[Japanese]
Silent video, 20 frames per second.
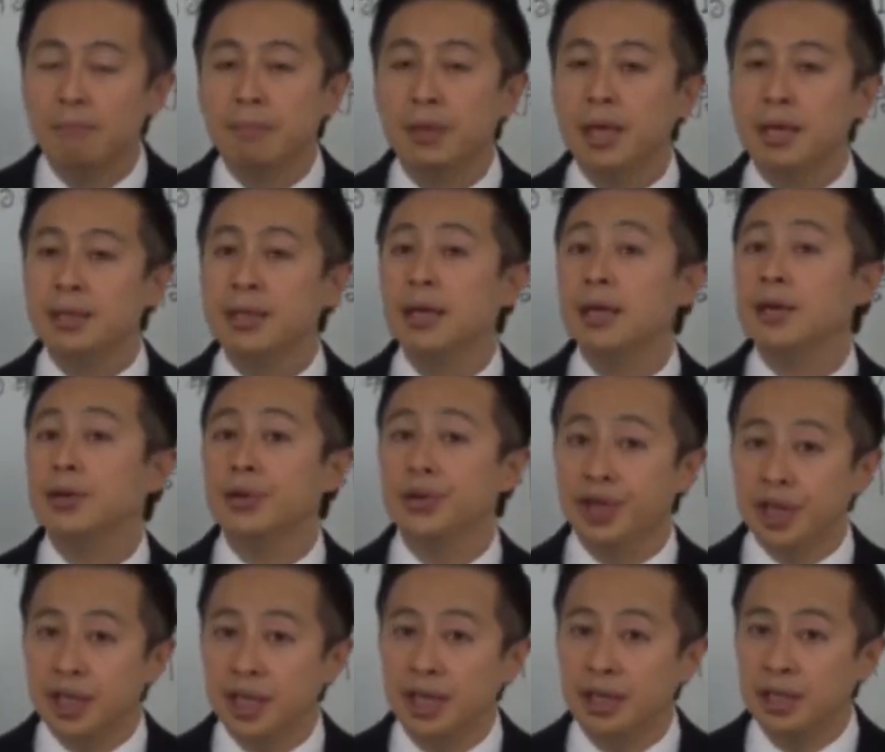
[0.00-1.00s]
皆さんが抜
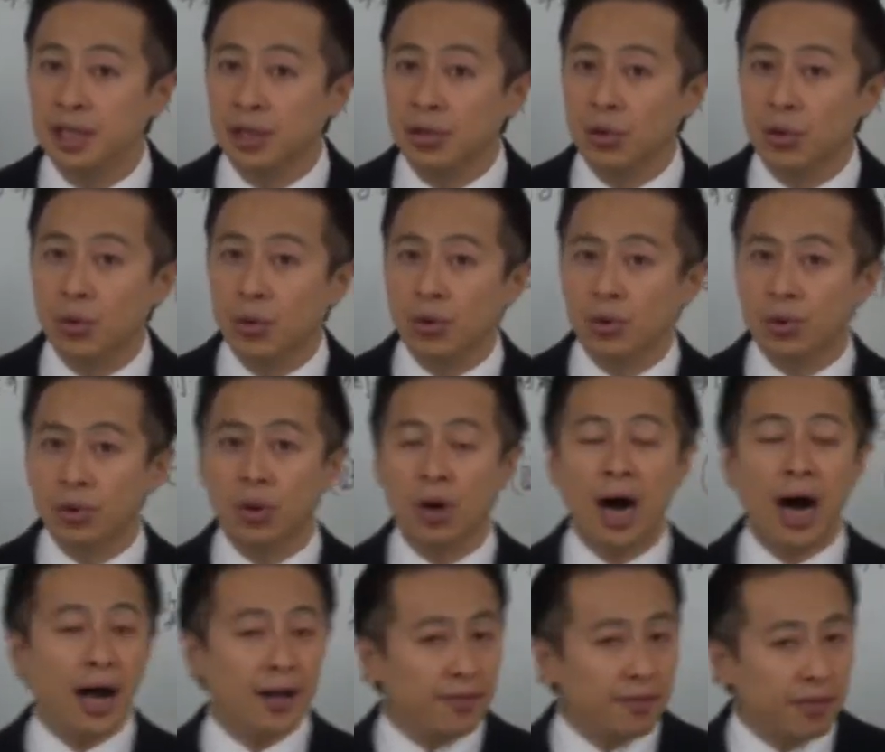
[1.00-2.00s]
き出したところと
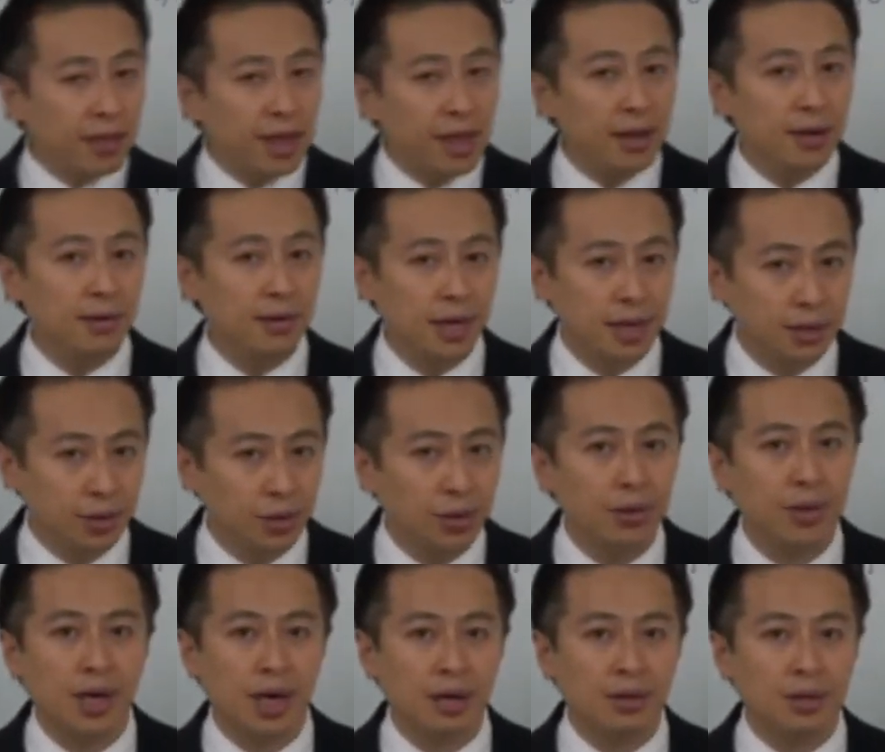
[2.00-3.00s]
合っているかとい
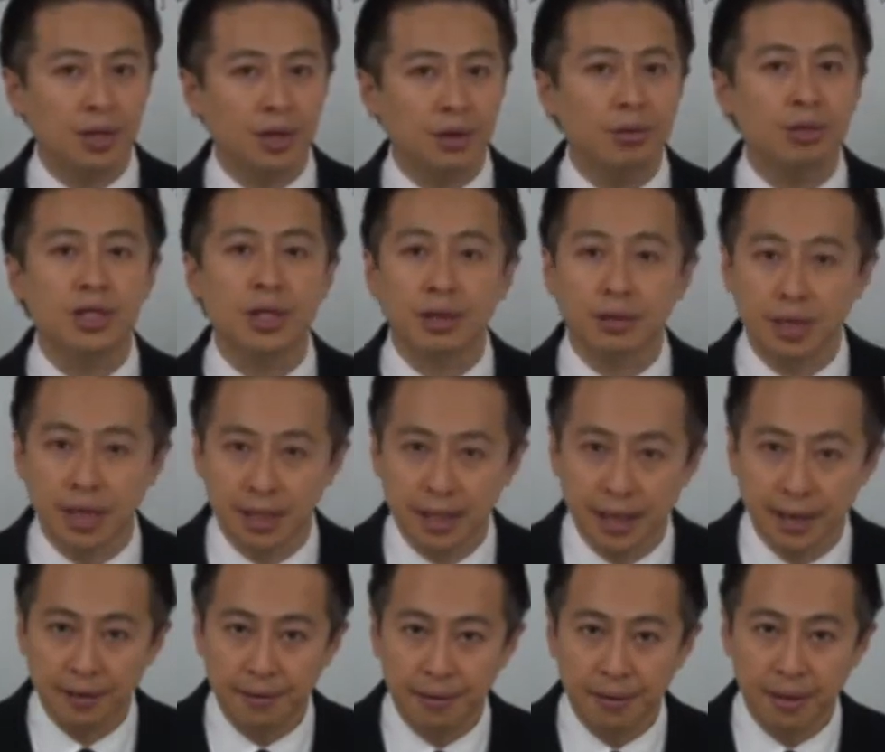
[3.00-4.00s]
う確認をしてくだ
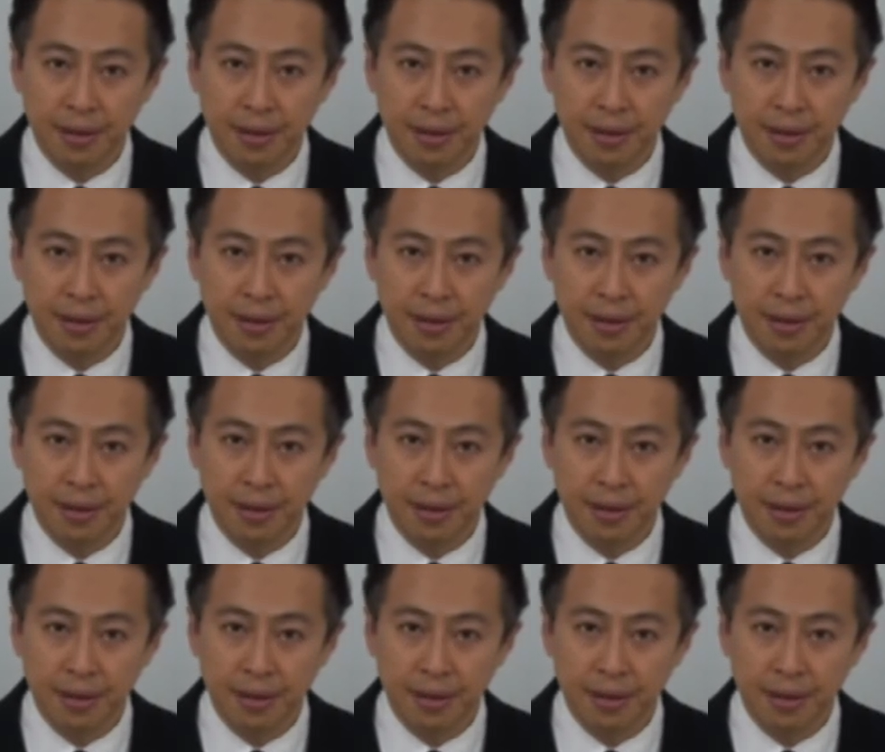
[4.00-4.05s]
い。